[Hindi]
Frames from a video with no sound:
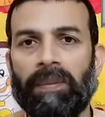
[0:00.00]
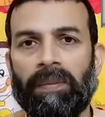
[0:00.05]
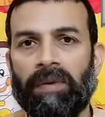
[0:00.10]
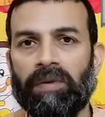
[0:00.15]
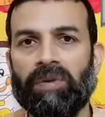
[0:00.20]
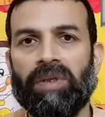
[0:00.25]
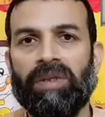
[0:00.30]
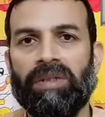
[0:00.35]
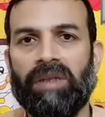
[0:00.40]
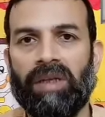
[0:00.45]
मैं
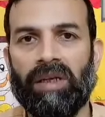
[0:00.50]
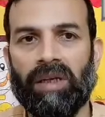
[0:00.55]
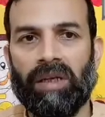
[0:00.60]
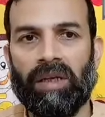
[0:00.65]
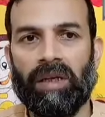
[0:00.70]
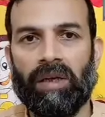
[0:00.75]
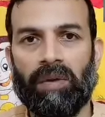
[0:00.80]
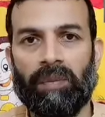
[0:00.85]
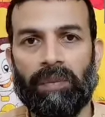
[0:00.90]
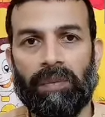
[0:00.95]
उसका जिक्र
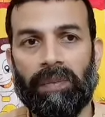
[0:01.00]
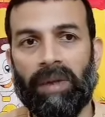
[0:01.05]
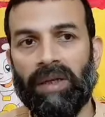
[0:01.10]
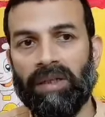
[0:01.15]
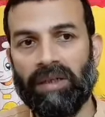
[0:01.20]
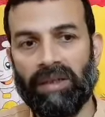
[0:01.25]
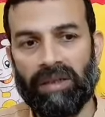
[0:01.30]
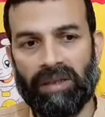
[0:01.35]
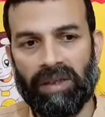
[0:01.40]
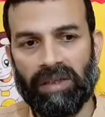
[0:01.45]
कर रहा हूँ
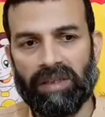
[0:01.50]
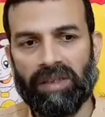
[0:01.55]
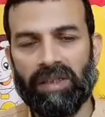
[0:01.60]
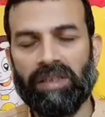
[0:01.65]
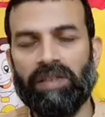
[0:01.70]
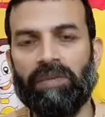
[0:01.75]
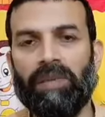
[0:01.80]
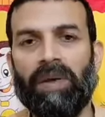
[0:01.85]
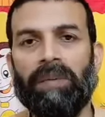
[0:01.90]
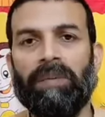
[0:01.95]
बट दिस
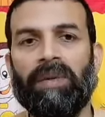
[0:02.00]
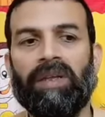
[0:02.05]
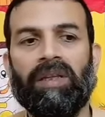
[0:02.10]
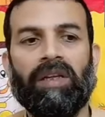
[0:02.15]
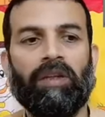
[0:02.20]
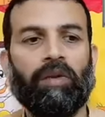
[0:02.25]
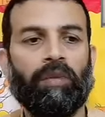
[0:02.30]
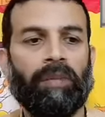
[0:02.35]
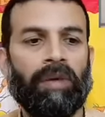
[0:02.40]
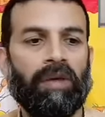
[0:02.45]
इज़ माई
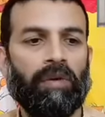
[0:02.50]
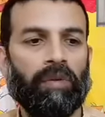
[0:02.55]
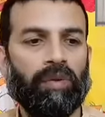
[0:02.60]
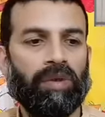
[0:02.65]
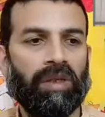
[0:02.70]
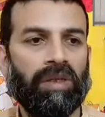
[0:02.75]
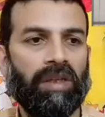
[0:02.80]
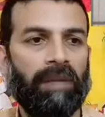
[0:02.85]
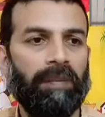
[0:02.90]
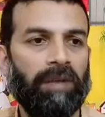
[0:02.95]
ब्रदर तो मैं हो
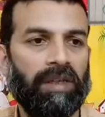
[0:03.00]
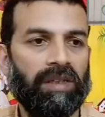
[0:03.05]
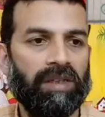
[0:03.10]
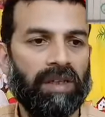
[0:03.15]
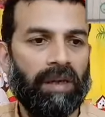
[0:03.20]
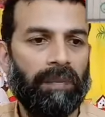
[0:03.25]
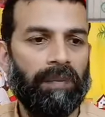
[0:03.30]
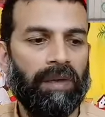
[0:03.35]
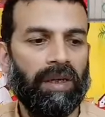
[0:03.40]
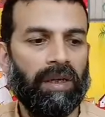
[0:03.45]
सकता है मेरे
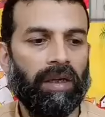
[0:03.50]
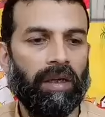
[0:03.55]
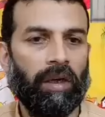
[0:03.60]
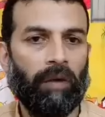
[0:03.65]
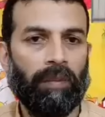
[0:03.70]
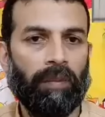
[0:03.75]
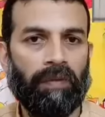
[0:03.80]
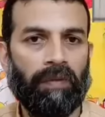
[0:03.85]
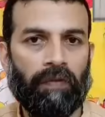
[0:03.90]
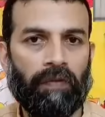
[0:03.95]
सामने
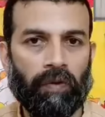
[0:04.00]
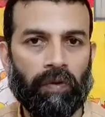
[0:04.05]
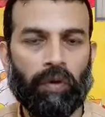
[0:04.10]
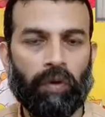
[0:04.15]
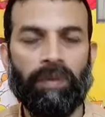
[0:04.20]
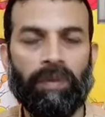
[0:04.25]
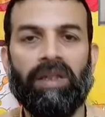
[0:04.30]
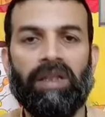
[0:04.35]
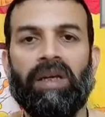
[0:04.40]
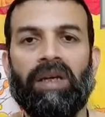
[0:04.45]
खड़ा हूँ मैं
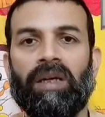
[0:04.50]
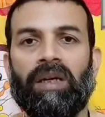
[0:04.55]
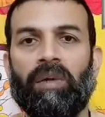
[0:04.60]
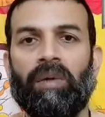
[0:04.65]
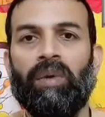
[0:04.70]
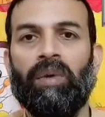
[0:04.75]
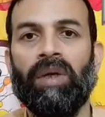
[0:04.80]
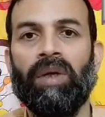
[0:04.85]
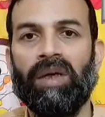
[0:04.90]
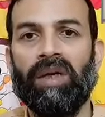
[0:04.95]
फ़ोटो में देख रहा
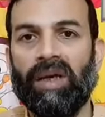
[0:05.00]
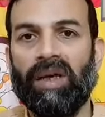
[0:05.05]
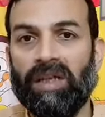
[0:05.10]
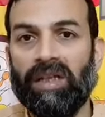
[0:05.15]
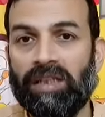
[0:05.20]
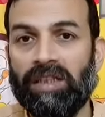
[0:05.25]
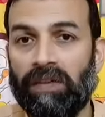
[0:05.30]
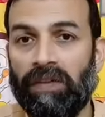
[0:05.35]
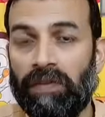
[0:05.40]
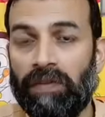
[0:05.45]
हूँ या
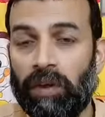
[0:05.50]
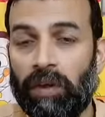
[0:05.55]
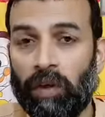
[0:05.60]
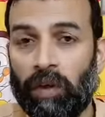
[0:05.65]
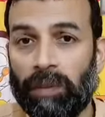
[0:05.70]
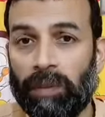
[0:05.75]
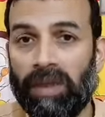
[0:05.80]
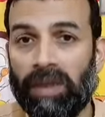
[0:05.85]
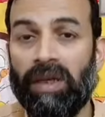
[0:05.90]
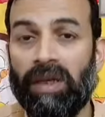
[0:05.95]
किसी
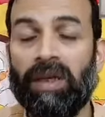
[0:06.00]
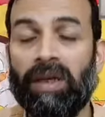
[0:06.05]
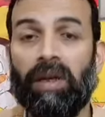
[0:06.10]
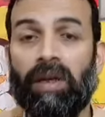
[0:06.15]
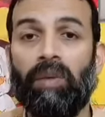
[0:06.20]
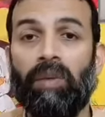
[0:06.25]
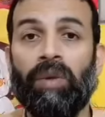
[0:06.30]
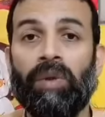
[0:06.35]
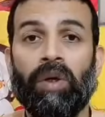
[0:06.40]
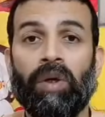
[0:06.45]
वीडियो में देख
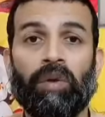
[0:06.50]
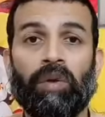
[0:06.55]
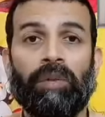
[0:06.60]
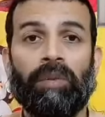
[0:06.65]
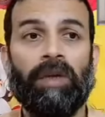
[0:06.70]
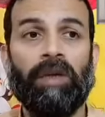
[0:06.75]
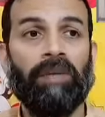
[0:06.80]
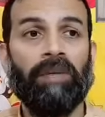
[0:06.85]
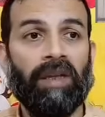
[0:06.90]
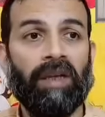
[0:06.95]
रहा हूँ तो
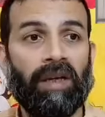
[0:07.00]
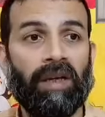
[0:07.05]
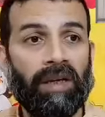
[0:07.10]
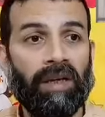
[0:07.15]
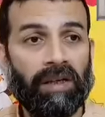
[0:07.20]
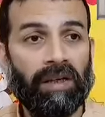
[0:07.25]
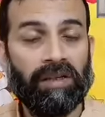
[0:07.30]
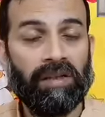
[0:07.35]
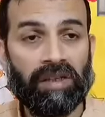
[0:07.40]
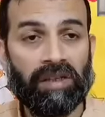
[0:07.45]
मैंने बताया
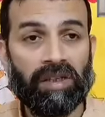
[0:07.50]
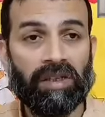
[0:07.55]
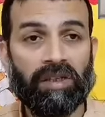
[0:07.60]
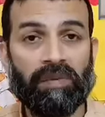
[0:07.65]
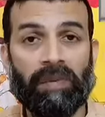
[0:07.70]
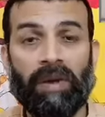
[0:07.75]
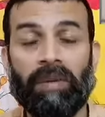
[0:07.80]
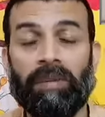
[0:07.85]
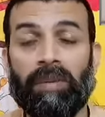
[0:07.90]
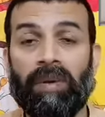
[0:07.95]
अरे दिस
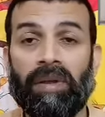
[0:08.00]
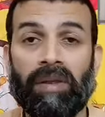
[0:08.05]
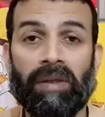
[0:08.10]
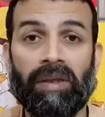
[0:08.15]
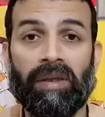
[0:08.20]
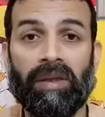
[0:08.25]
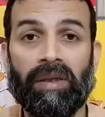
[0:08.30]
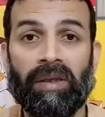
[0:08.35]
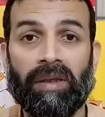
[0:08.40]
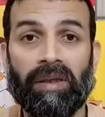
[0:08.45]
इज़ माई
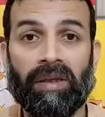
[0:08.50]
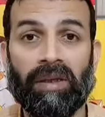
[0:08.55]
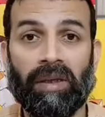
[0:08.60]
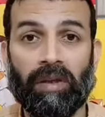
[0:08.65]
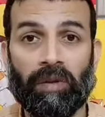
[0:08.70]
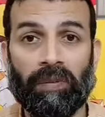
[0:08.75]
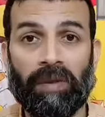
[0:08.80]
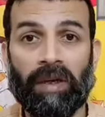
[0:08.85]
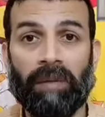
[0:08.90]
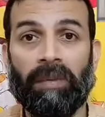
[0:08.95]
ब्रदर ये
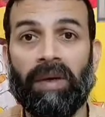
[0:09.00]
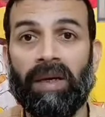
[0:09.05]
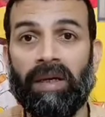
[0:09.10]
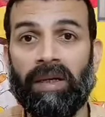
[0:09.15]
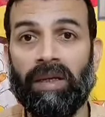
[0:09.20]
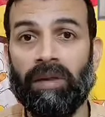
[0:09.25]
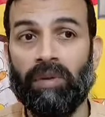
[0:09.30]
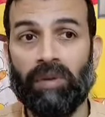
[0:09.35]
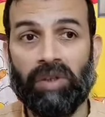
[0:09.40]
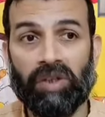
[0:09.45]
तो मेरा
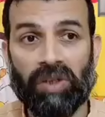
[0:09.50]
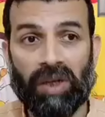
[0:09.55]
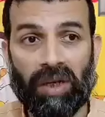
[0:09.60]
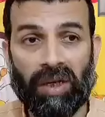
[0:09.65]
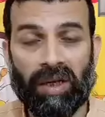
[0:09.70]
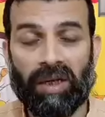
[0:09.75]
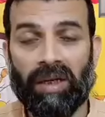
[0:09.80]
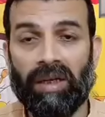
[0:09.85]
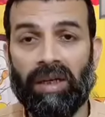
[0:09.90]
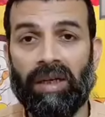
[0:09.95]
भाई है तो
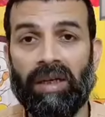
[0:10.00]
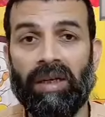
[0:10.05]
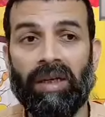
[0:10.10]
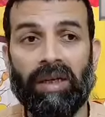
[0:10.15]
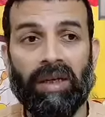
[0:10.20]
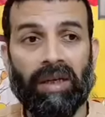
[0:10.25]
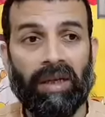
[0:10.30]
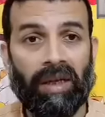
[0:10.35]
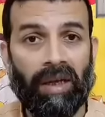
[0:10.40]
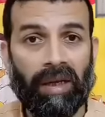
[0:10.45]
इशारा करके
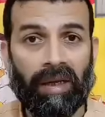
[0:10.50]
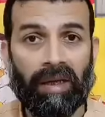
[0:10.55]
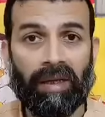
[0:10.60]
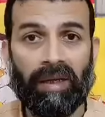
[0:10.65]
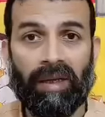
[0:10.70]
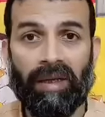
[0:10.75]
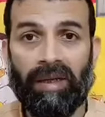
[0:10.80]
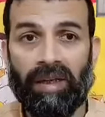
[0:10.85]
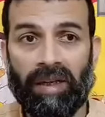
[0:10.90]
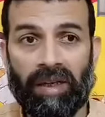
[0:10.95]
एक
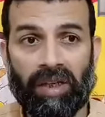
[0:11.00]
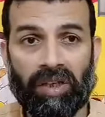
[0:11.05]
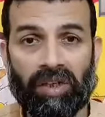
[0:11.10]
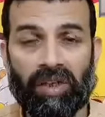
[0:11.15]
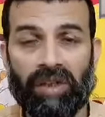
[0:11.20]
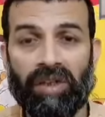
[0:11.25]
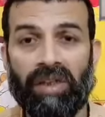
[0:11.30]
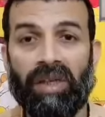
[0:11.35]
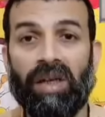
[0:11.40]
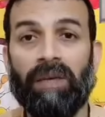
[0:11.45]

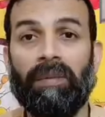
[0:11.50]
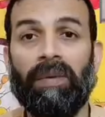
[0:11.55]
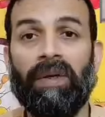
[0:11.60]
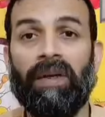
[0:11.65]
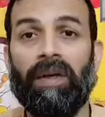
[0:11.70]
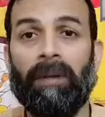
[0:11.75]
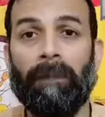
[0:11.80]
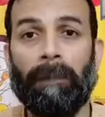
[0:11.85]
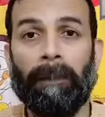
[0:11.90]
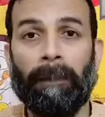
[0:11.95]
इंडिकेशन दिया
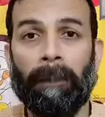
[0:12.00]
मैंने